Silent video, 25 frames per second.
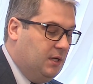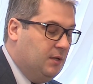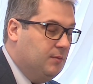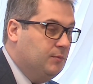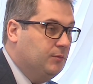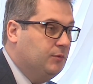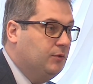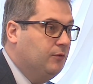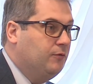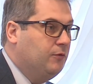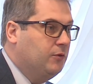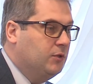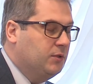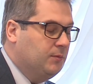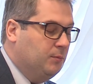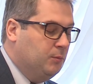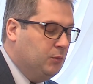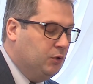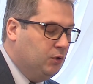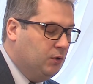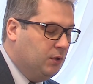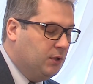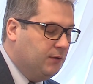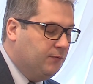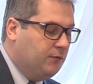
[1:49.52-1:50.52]

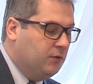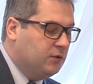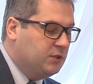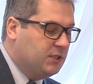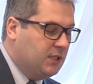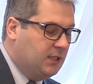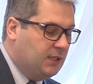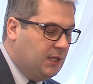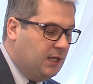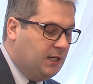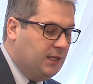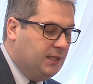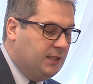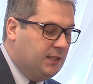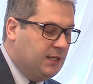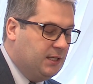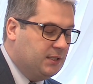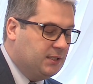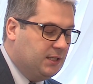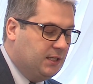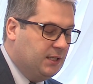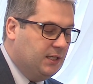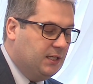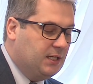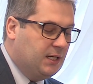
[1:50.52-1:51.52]
Многофункциональные
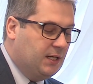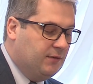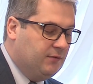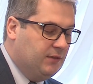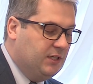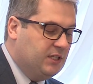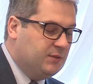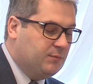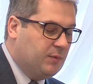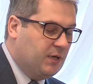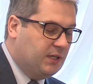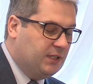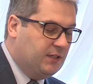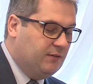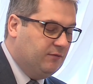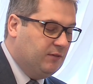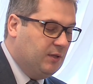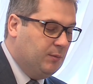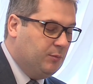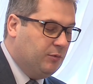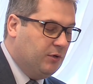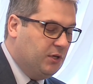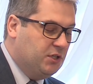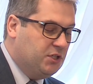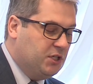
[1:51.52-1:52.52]
детские игровые и
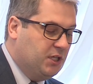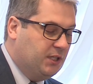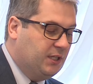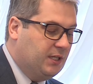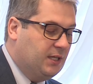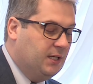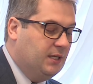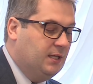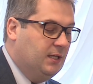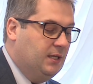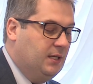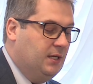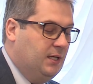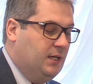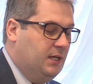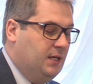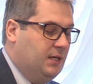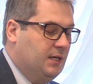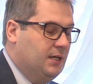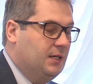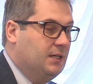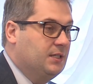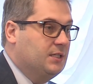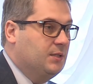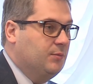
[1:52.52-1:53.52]
спортивные площадки
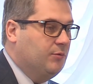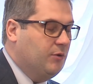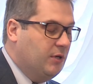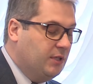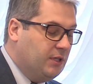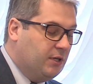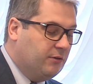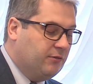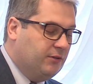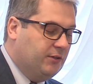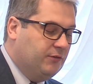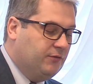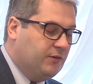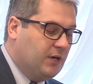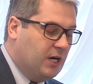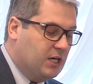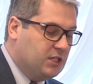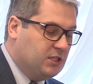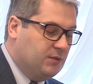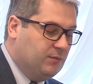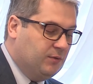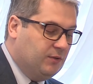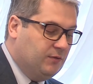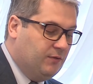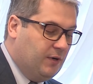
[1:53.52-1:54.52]
э, запланированы в
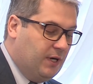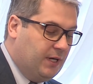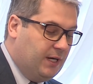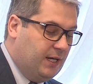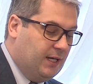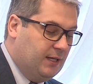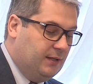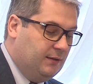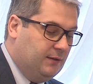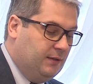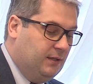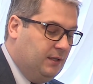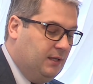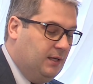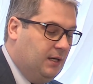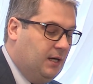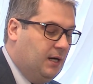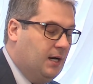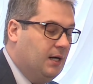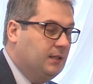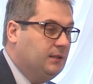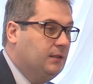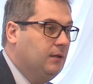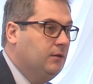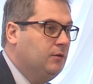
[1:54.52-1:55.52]
каждом дворе,
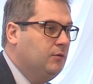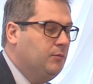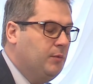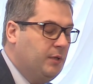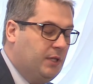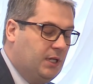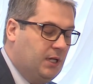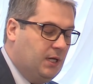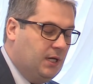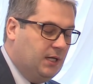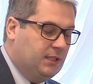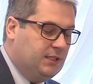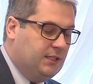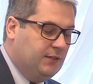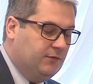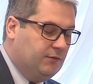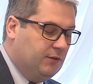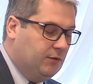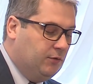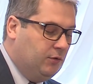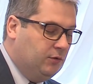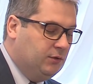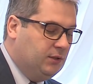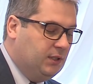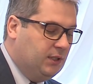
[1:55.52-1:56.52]
а для любителей
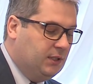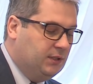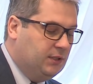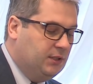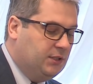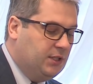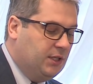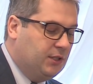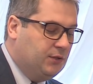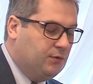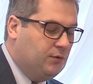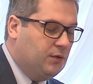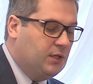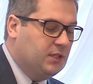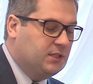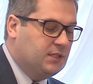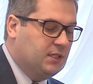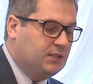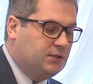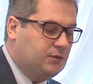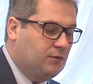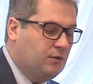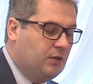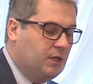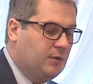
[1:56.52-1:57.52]
активного отдыха на территории
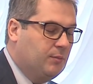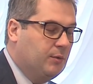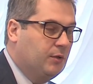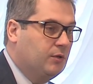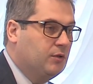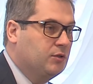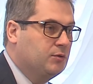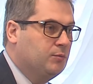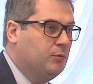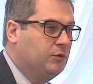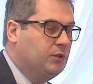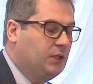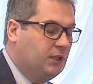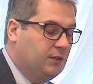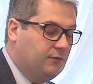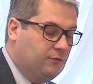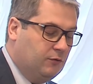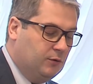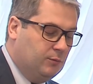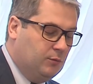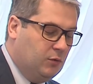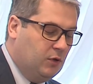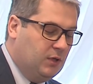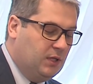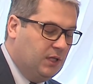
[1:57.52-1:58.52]
застройки предусмотрены
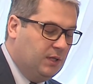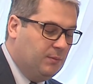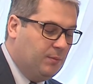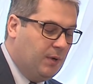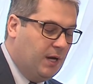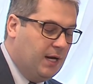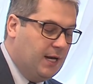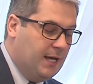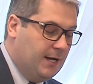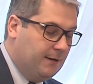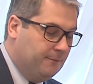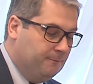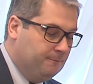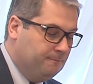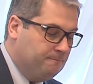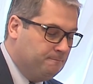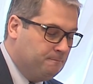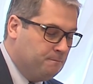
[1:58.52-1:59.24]
футбольные поля.